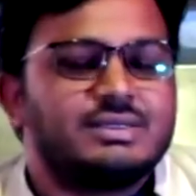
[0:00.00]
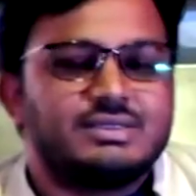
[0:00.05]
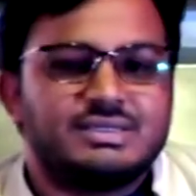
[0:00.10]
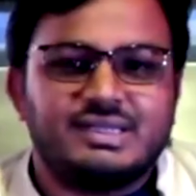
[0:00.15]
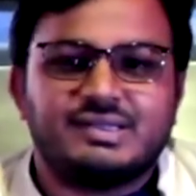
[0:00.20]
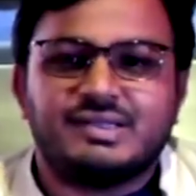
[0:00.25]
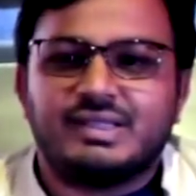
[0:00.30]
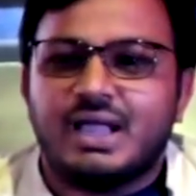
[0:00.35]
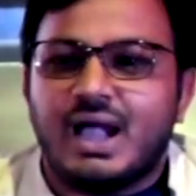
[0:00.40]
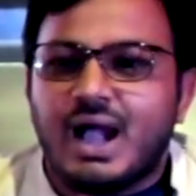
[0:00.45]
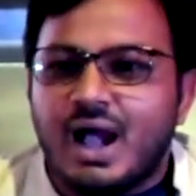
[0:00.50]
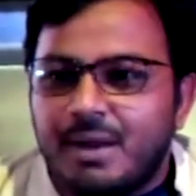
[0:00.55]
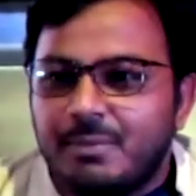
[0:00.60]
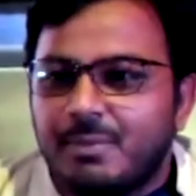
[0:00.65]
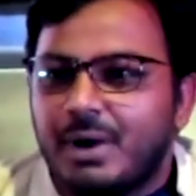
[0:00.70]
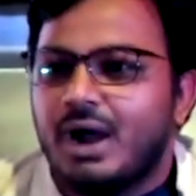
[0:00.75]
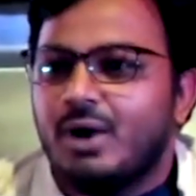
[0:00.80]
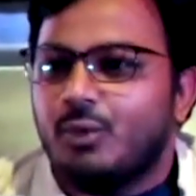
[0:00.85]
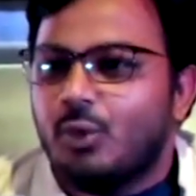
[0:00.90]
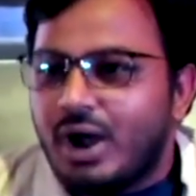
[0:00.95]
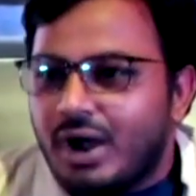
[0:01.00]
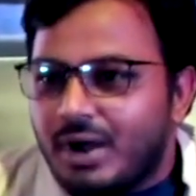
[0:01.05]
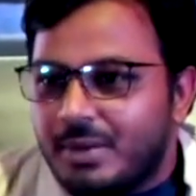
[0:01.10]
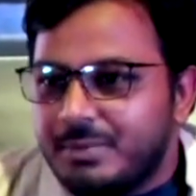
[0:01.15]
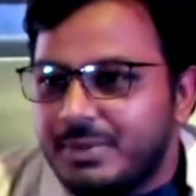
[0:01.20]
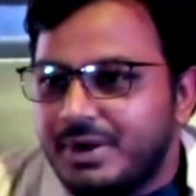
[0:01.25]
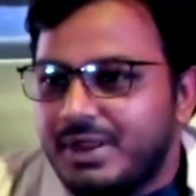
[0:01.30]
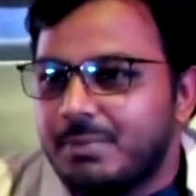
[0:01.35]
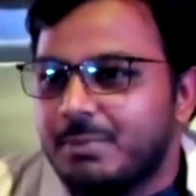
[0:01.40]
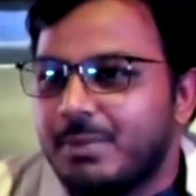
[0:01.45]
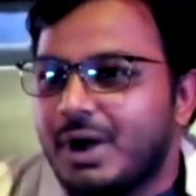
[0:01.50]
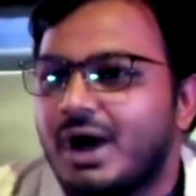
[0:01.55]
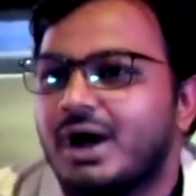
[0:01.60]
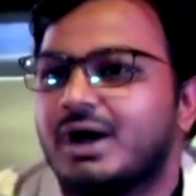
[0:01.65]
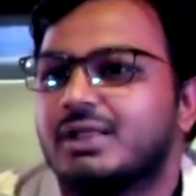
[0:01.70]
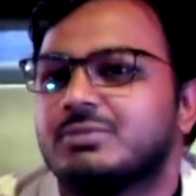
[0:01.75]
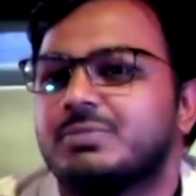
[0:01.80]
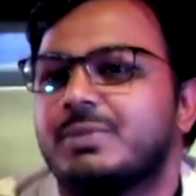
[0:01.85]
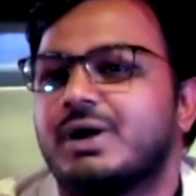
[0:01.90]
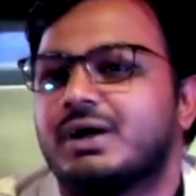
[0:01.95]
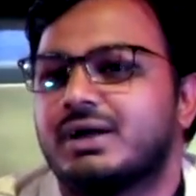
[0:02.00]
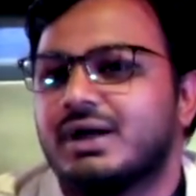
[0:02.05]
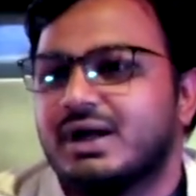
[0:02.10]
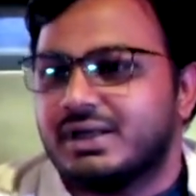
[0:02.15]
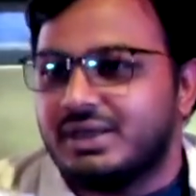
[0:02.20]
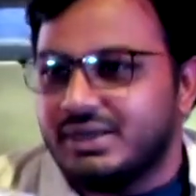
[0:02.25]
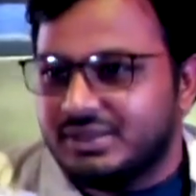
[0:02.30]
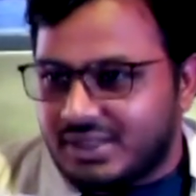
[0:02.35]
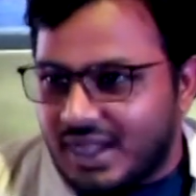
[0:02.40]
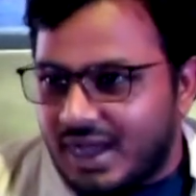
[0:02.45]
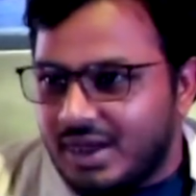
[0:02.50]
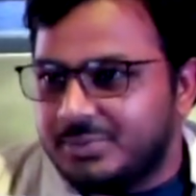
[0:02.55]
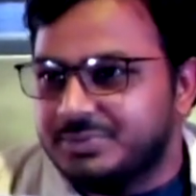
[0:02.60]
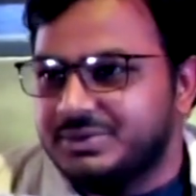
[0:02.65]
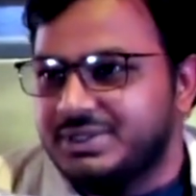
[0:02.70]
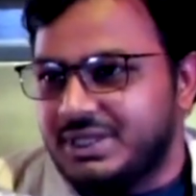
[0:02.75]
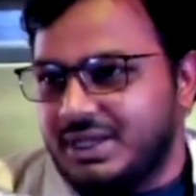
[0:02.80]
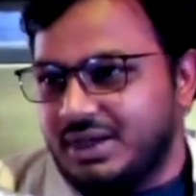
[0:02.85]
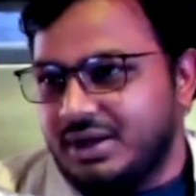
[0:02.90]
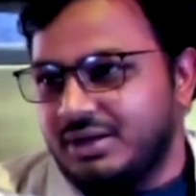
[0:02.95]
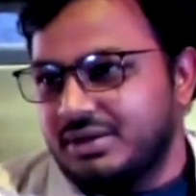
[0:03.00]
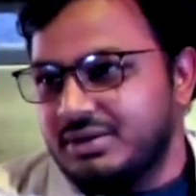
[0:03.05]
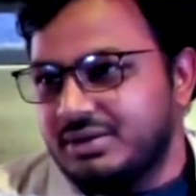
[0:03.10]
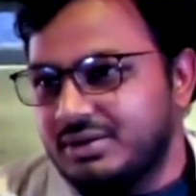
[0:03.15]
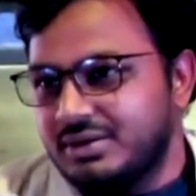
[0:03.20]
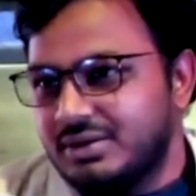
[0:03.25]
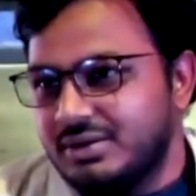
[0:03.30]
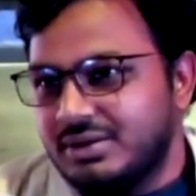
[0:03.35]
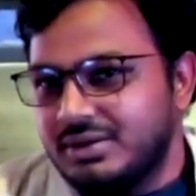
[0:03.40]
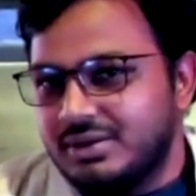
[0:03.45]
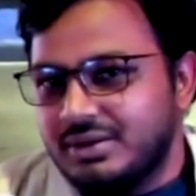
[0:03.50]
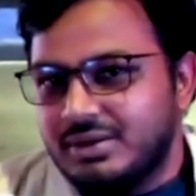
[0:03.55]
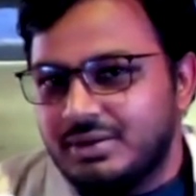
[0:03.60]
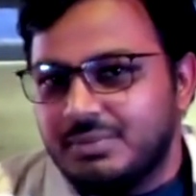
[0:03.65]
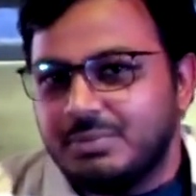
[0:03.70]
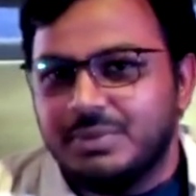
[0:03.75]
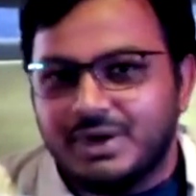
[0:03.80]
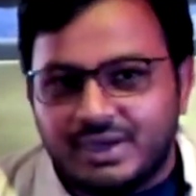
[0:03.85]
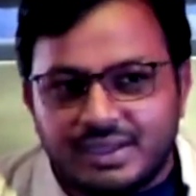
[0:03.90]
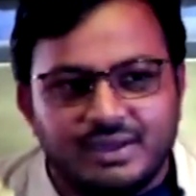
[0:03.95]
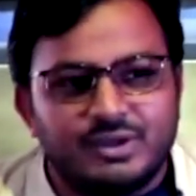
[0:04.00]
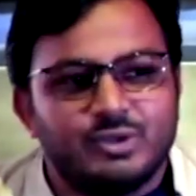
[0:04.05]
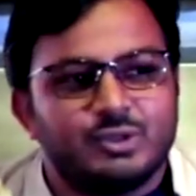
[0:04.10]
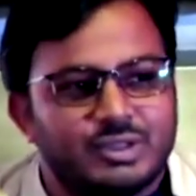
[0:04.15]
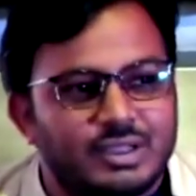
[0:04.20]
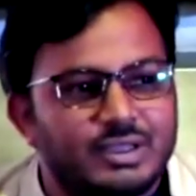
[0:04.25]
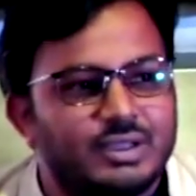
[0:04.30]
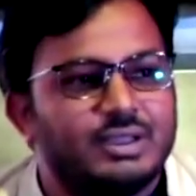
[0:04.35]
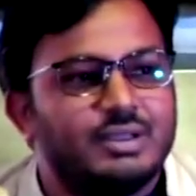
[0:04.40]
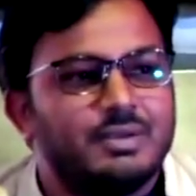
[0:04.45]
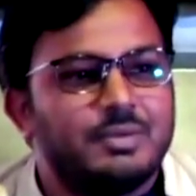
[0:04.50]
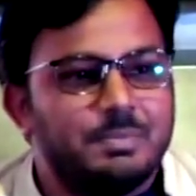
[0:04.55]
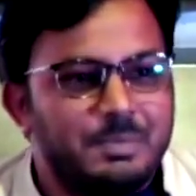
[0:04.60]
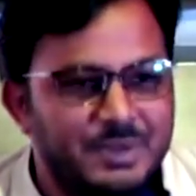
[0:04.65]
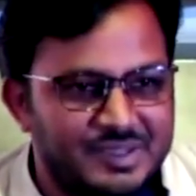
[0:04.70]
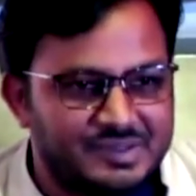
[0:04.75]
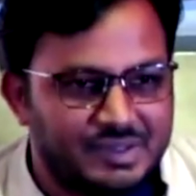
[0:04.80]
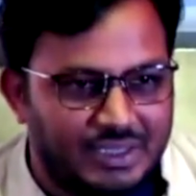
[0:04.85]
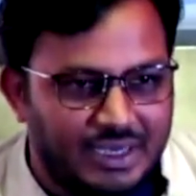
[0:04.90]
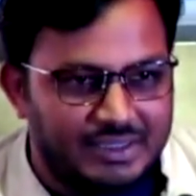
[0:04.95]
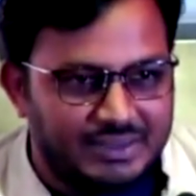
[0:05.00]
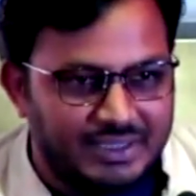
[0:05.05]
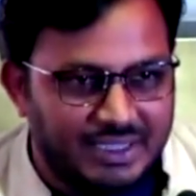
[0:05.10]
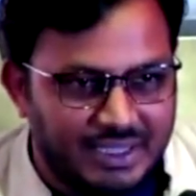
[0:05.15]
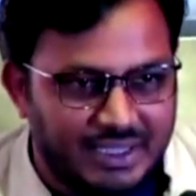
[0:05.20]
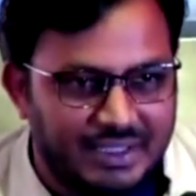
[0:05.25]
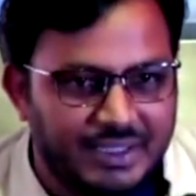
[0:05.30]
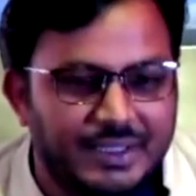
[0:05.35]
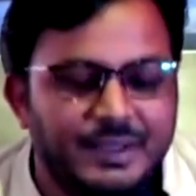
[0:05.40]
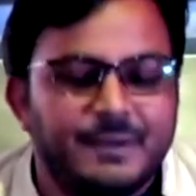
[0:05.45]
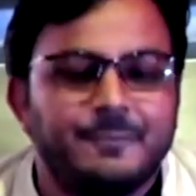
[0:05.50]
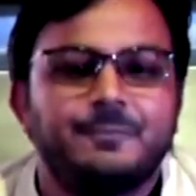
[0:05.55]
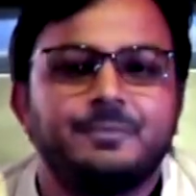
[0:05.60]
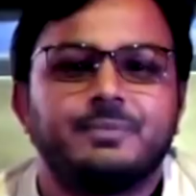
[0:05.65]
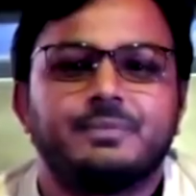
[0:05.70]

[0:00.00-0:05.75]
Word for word: जिसे आम आवाम ने महात्मा का खिताब दिया मगर उसे बिसरा दिया गया